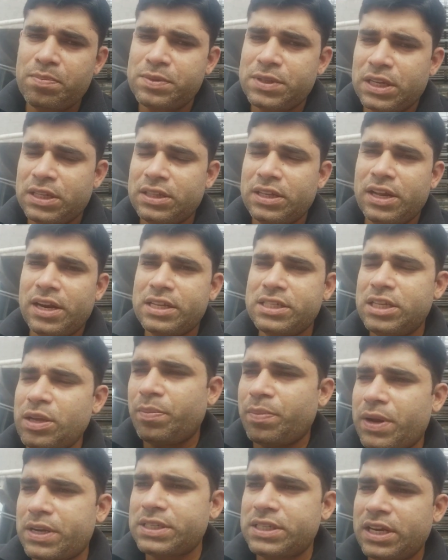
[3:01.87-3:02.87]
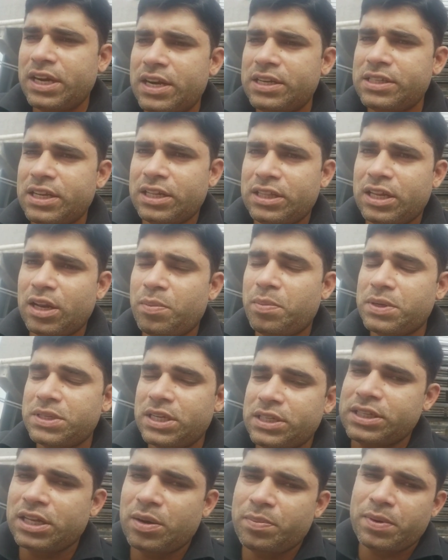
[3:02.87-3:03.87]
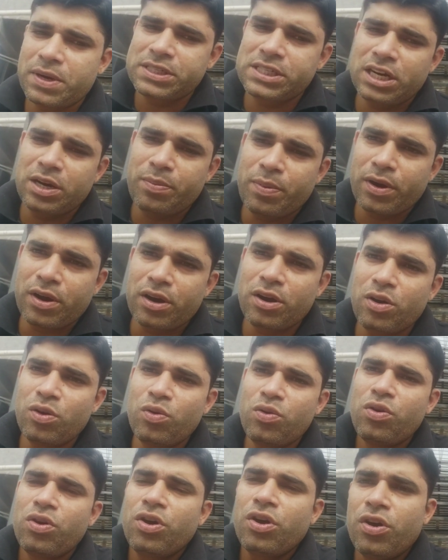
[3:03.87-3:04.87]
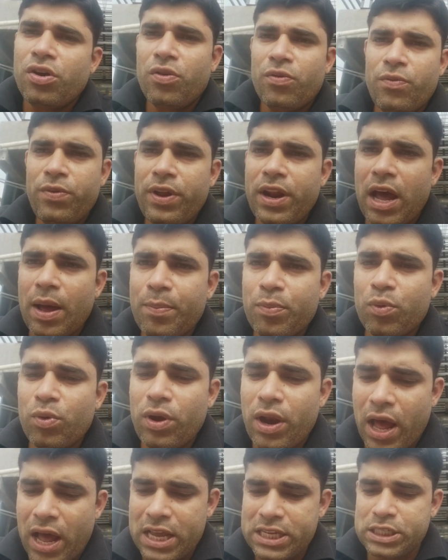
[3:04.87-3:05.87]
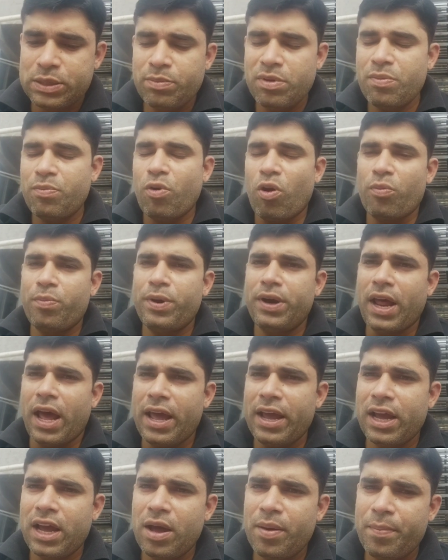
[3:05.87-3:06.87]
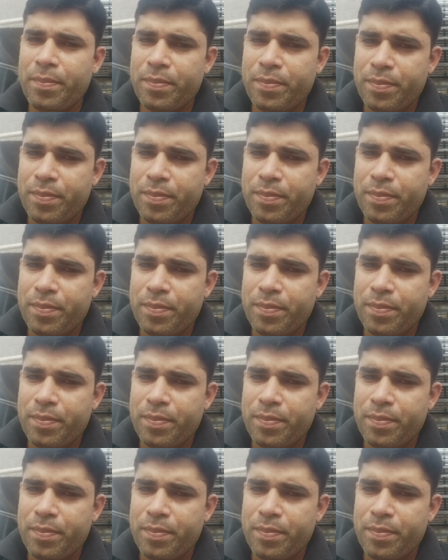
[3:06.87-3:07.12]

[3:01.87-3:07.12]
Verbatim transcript: आप सत्तर अस्सी परसेंट सत्तर पचहत्तर परसेंट पकड़ लो फिर आपको लास्ट में प्रॉफिट आएगा